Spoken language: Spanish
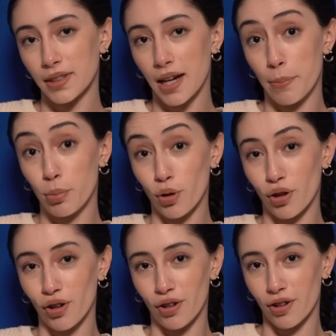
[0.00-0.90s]
a puro
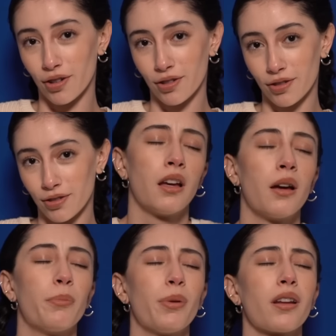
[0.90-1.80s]
dolor.
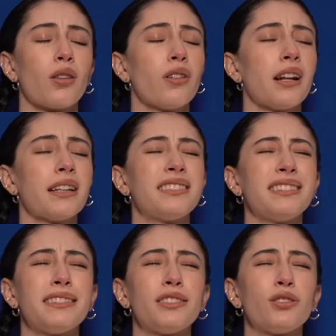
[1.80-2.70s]
Perdona si
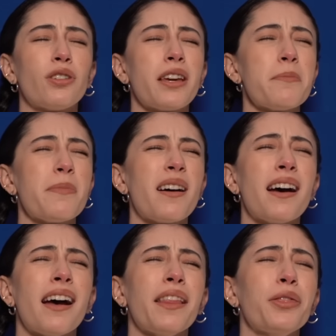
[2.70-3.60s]
te estoy
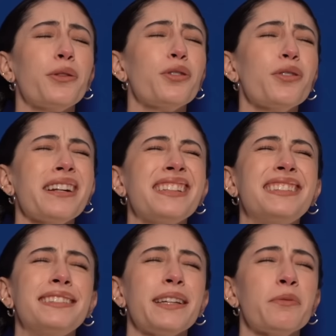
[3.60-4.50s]
llamando en
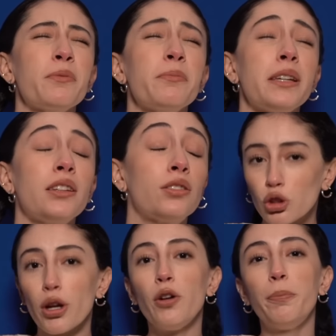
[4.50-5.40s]
este momento.
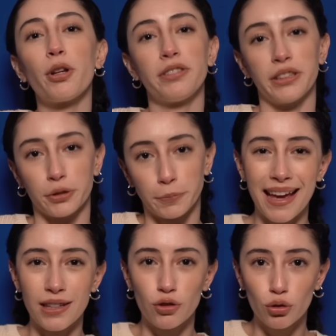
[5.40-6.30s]
Estoy en un proceso.
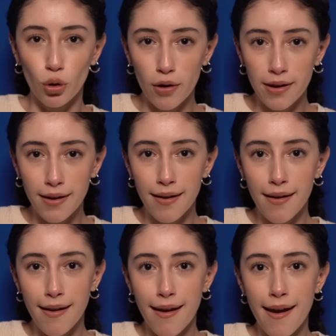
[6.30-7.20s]
Estoy
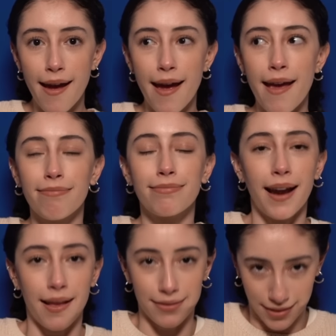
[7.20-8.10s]
en
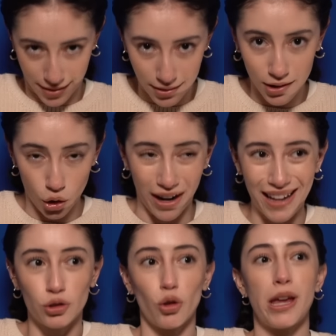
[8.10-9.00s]
transición.
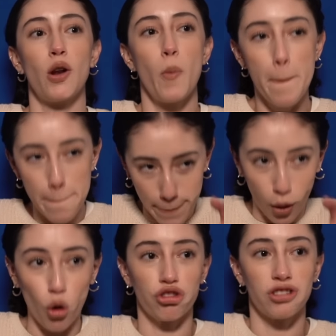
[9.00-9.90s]
Estoy en un
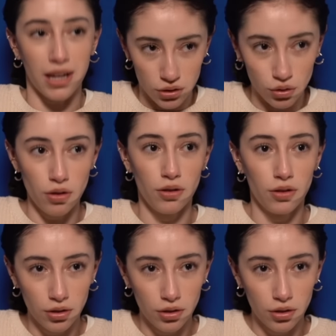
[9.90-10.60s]
proceso